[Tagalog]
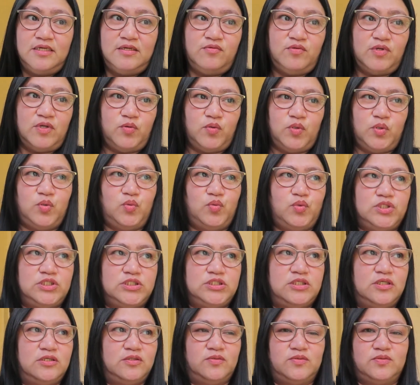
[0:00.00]
May
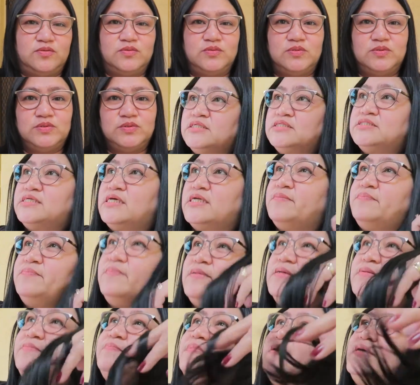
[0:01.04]
nag-wish ako. Sarap
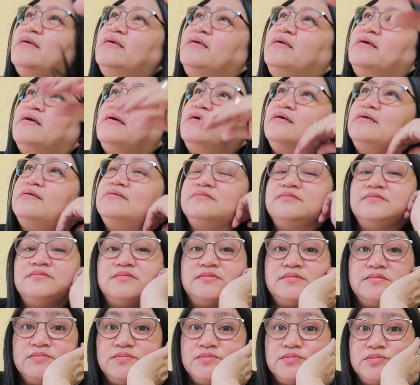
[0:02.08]
magpahinga.
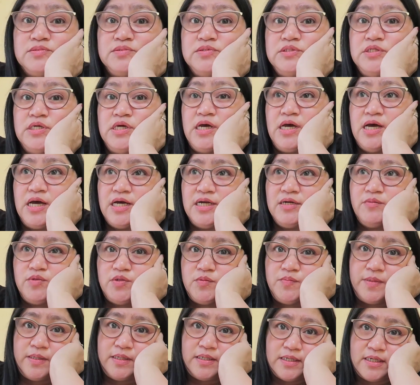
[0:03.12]
Alam niyo
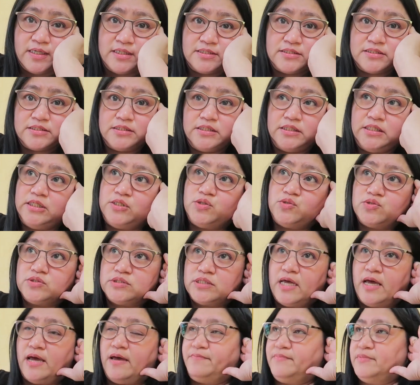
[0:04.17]
ba guys, dito
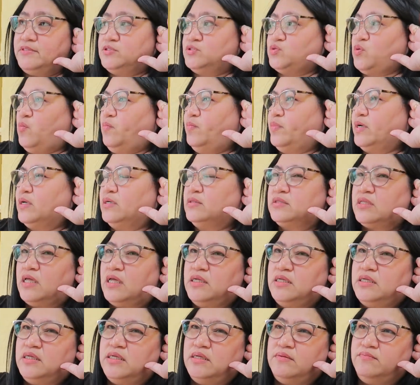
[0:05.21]
sa amin sobrang
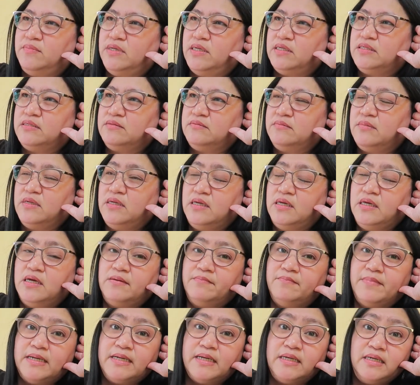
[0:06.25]
tahimik.
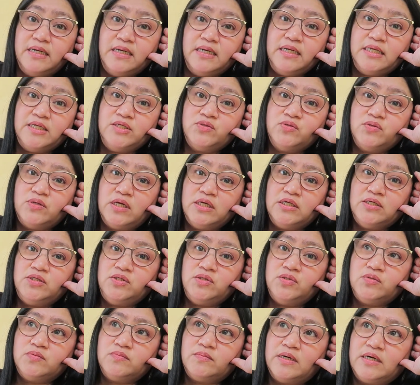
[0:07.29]
Maririnig niyo lang
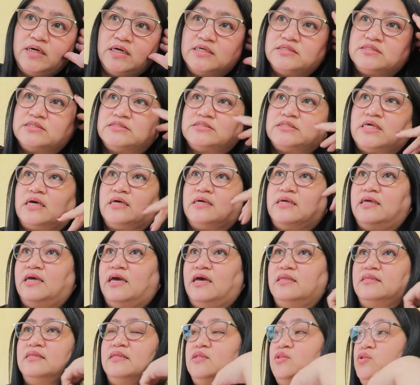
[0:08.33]
yung mga
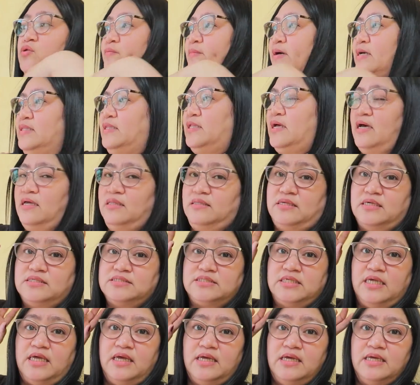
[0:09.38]
sasakyan na dumadaan
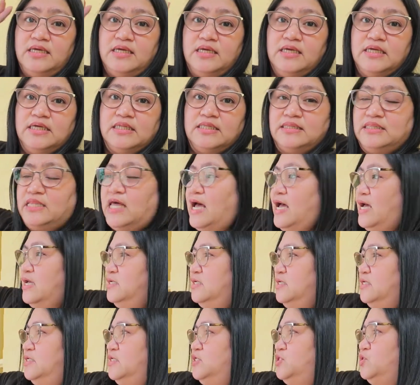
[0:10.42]
kasi
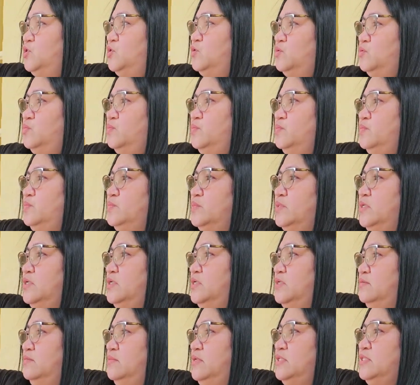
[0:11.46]
daanan ito. Uh,
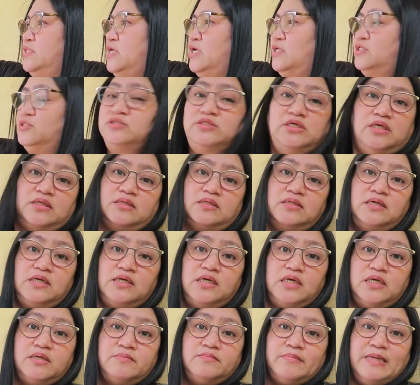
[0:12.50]
ah, may daan dyan.
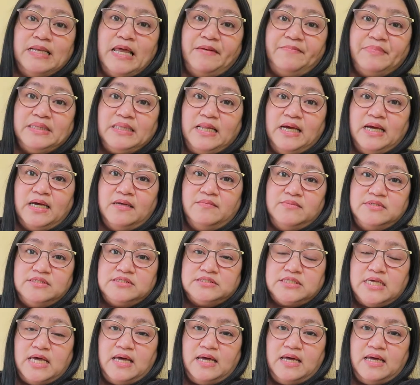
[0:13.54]
Malapit kami
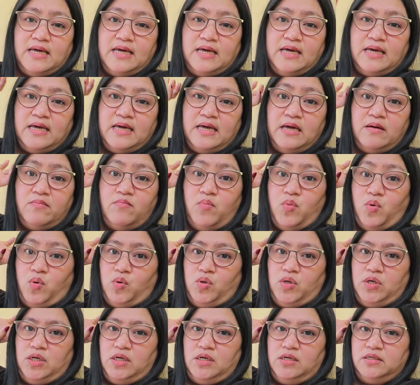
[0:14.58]
sa
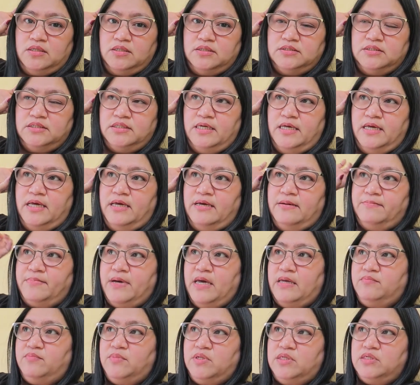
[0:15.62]
mall.
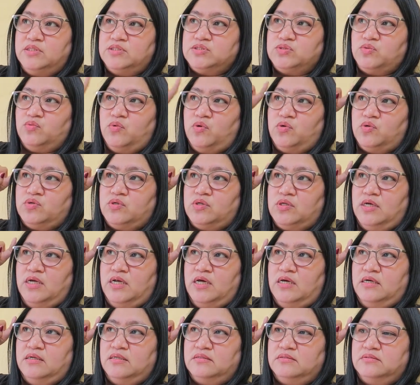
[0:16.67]
5 minutes walk
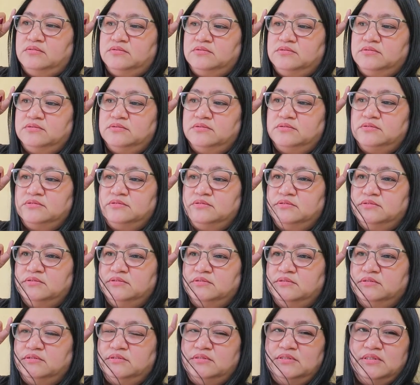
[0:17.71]
lang.
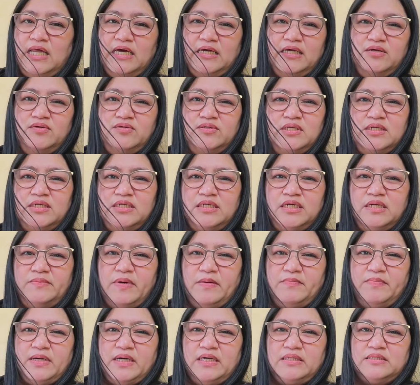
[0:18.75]
Lagi ko na rin
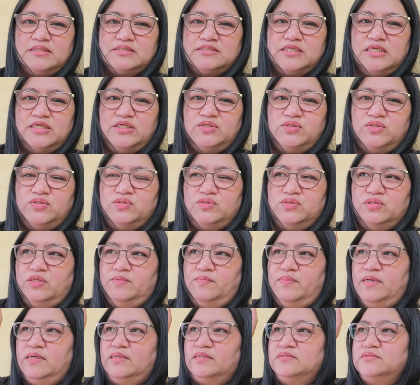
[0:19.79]
napapakita sa inyo yun, di
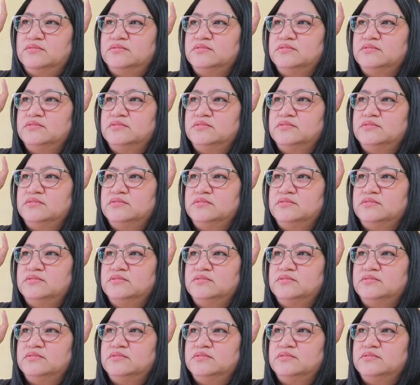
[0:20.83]
ba?